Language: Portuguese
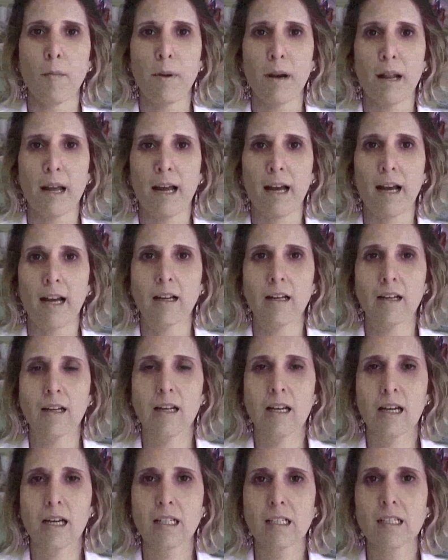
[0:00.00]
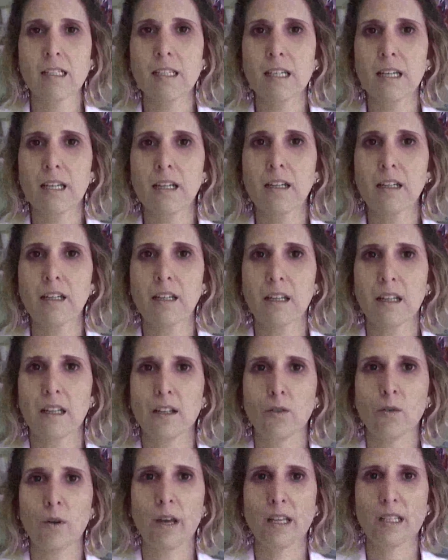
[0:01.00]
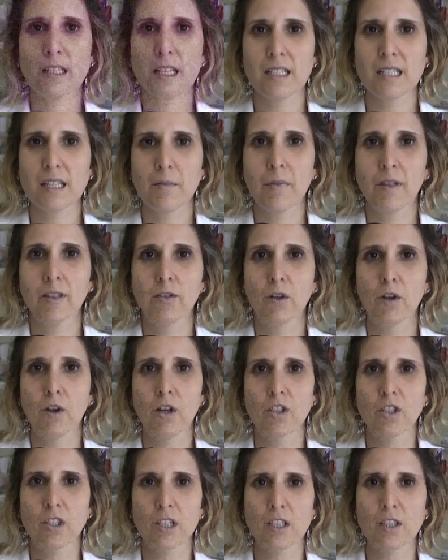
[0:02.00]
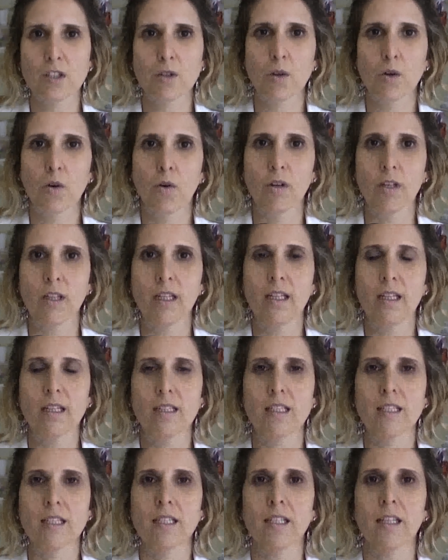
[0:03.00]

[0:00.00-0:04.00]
para câncer e doenças hematológicas crônicas.